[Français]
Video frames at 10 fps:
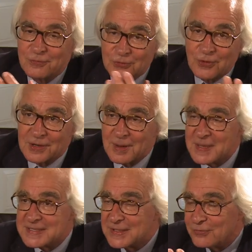votre langue n'a
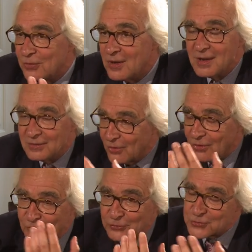pas de cerveau. Non,
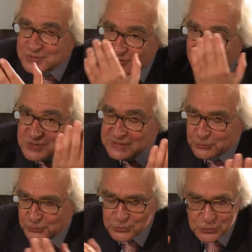votre cerveau c'est
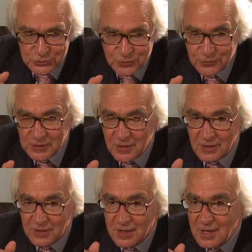autre chose que votre
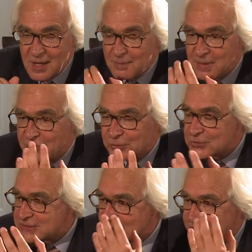langue. Mais
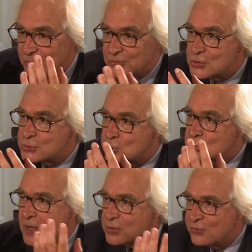votre cerveau, dans son
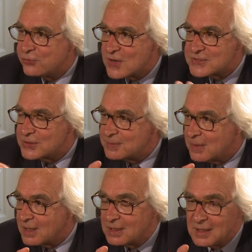joyeux
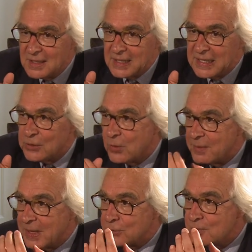foisonnement, il doit
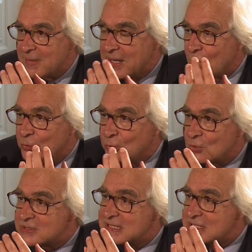bien d'une manière ou d'une
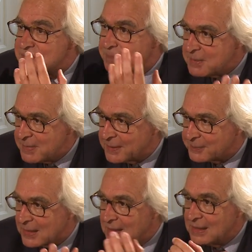autre s'exprimer.
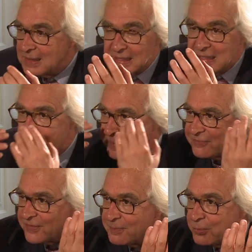Il n'est pas
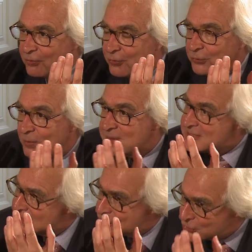fait pour votre plaisir